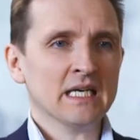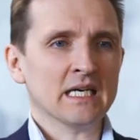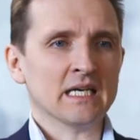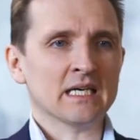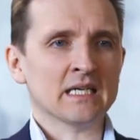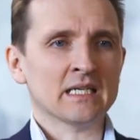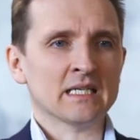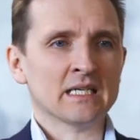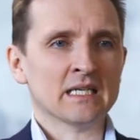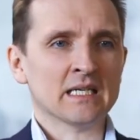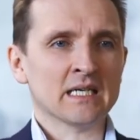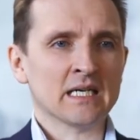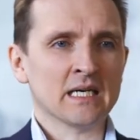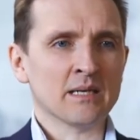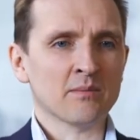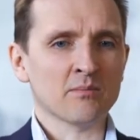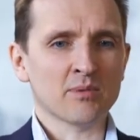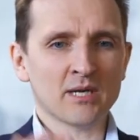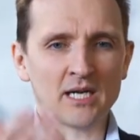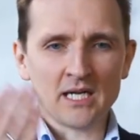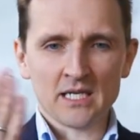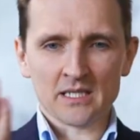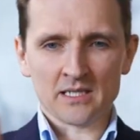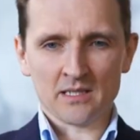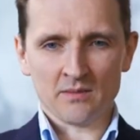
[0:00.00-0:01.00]
а,
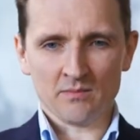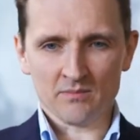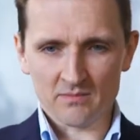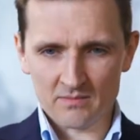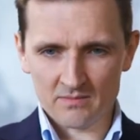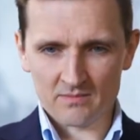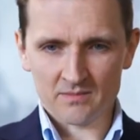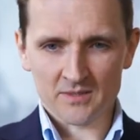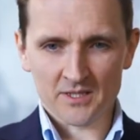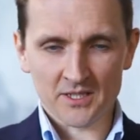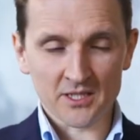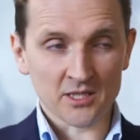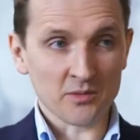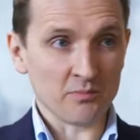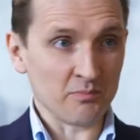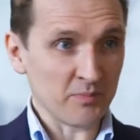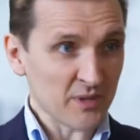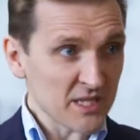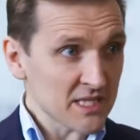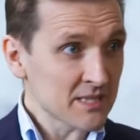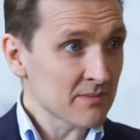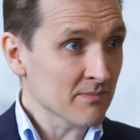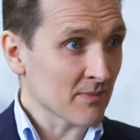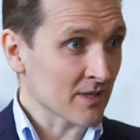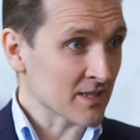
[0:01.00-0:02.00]
брали там какие-то
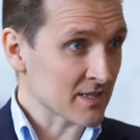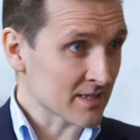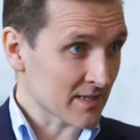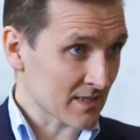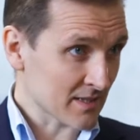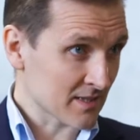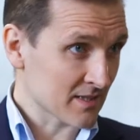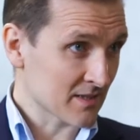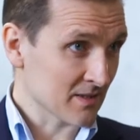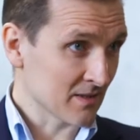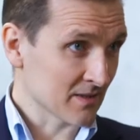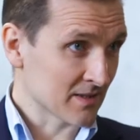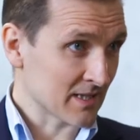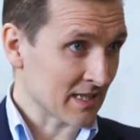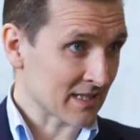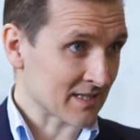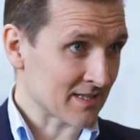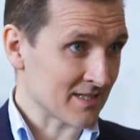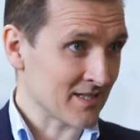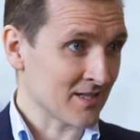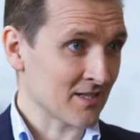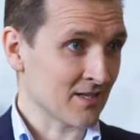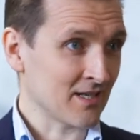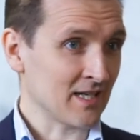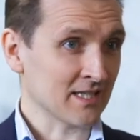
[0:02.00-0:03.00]
письма из рассылки
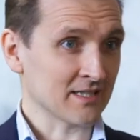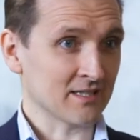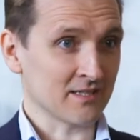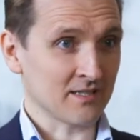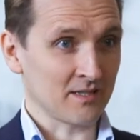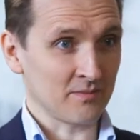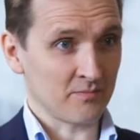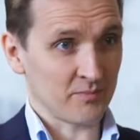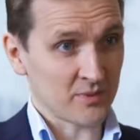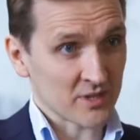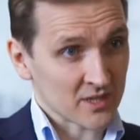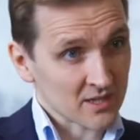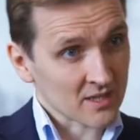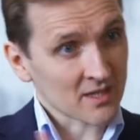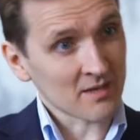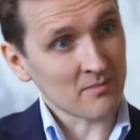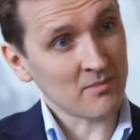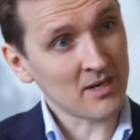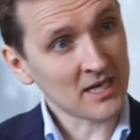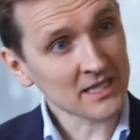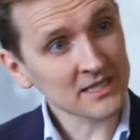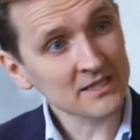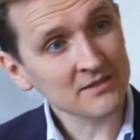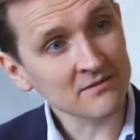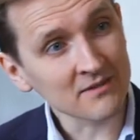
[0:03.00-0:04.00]
акселератора,
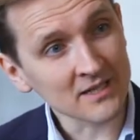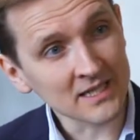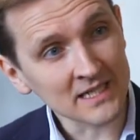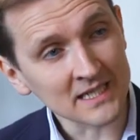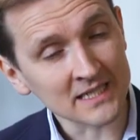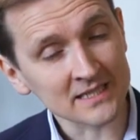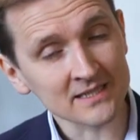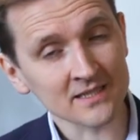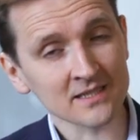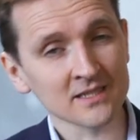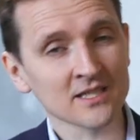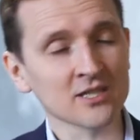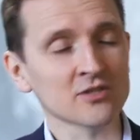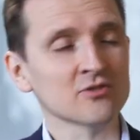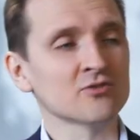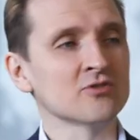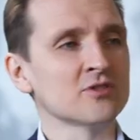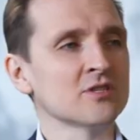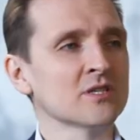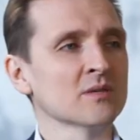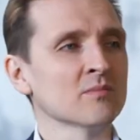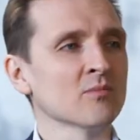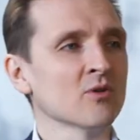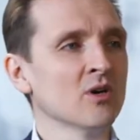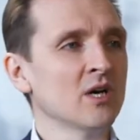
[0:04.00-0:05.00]
перерабатывали их на нашу
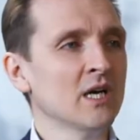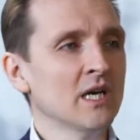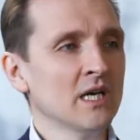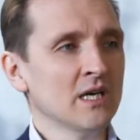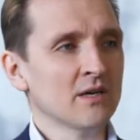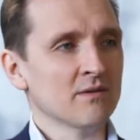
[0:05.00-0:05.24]
тему,